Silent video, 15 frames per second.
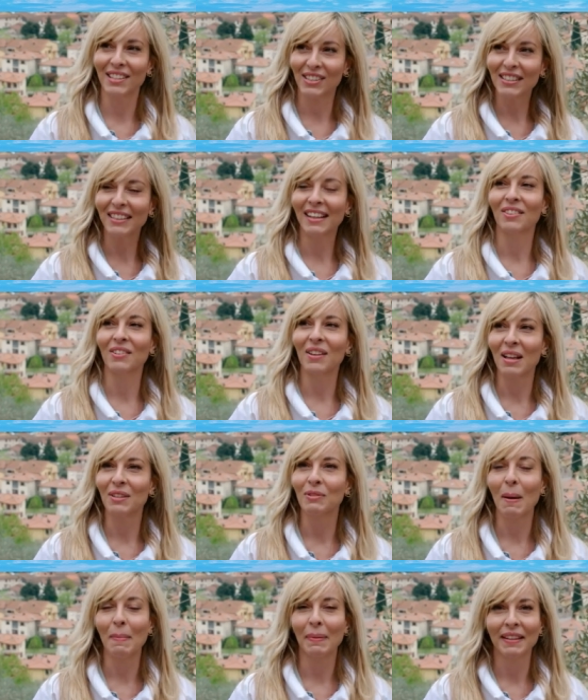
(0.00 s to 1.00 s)
sta cercando
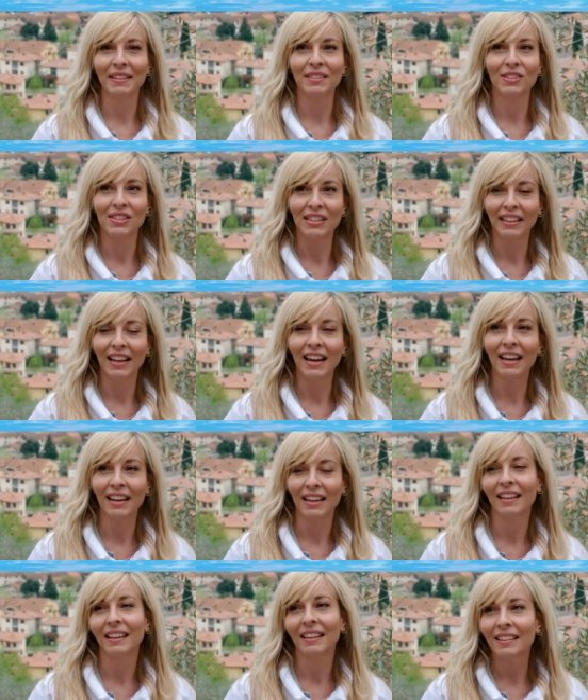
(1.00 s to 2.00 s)
la sua
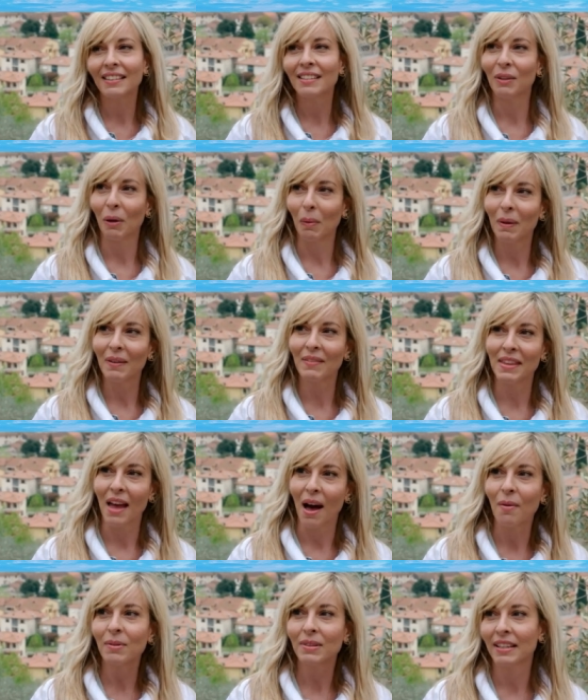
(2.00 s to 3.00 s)
peregina e insomma
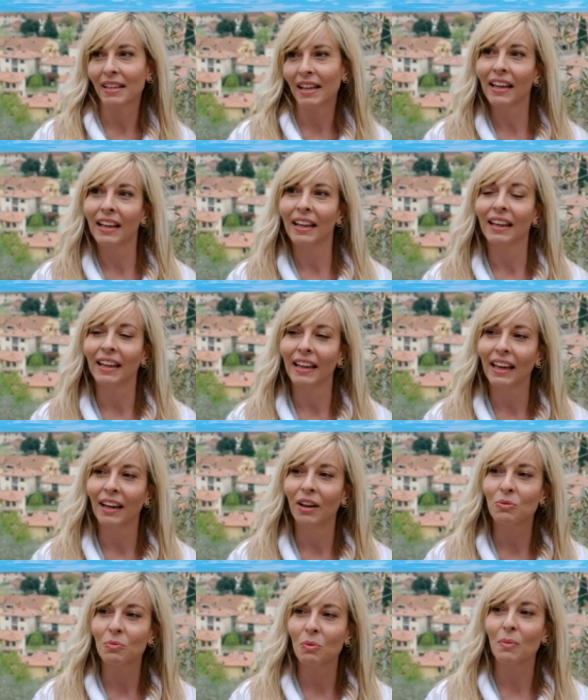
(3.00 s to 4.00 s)
vediamo se
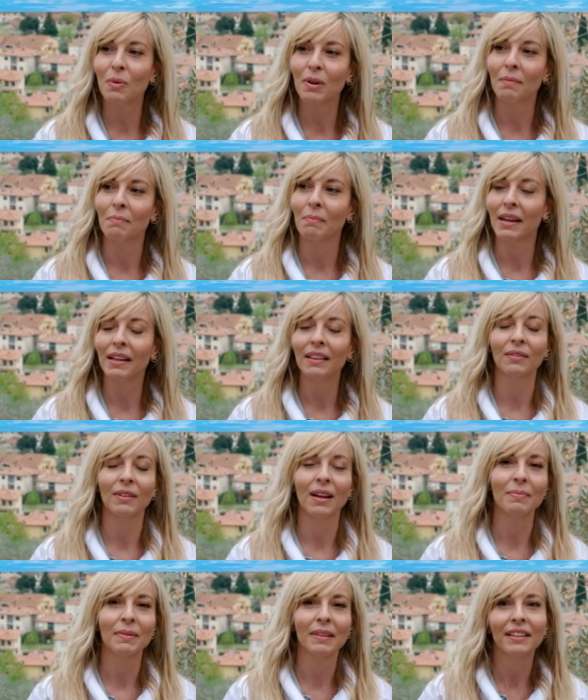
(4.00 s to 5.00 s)
è un uomo che merita una